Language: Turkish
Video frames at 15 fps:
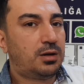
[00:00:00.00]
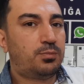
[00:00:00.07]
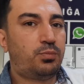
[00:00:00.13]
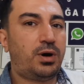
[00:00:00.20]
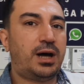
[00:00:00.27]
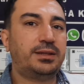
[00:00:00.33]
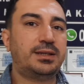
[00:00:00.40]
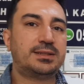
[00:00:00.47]

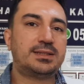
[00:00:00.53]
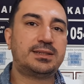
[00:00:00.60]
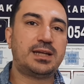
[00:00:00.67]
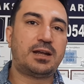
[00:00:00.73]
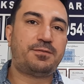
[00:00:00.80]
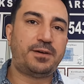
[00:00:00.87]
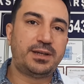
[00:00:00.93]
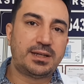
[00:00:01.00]
Bu adresi
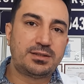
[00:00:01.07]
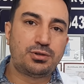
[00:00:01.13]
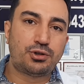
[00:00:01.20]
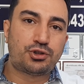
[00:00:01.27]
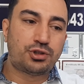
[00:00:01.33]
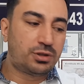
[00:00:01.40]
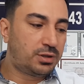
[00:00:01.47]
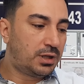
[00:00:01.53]
zarfa
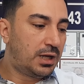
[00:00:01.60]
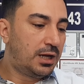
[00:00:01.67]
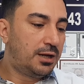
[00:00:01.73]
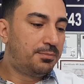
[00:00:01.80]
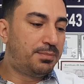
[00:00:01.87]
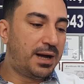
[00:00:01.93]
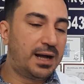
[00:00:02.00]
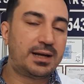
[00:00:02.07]
yazıyorsun.
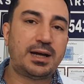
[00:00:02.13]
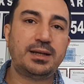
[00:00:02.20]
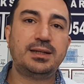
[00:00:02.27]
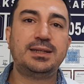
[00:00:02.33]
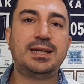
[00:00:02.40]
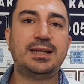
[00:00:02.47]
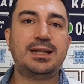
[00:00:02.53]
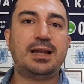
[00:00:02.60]

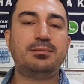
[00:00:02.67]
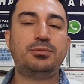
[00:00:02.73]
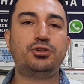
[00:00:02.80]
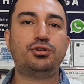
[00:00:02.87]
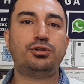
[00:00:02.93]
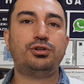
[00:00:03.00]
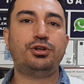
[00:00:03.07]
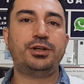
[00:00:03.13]
Bankanın genel
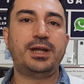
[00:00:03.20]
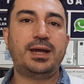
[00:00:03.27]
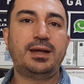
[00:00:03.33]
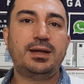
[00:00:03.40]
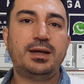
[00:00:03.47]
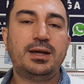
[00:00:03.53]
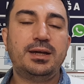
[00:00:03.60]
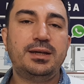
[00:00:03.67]

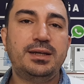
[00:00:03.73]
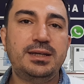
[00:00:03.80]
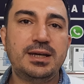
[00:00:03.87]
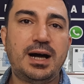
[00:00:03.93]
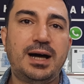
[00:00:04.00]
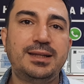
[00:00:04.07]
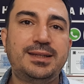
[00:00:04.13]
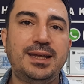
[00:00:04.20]
müdürlüğüne
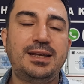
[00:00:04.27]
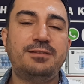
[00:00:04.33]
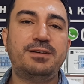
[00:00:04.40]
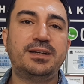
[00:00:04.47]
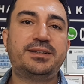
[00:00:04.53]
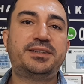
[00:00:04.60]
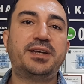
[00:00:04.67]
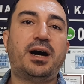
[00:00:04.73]
iadeli
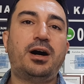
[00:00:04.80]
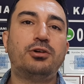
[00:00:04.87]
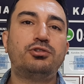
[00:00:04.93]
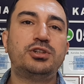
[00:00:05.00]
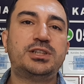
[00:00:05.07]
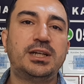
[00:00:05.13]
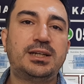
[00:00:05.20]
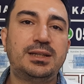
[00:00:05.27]
ve
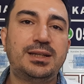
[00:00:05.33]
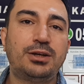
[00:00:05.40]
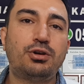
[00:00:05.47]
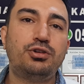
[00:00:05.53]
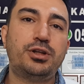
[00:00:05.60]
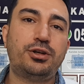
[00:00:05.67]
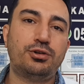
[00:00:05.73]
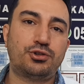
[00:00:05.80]
taahhütlü şekilde
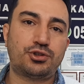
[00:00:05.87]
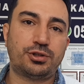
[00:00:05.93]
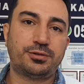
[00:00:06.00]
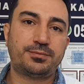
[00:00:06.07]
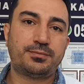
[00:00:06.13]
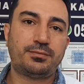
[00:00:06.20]
gönderiyorsun.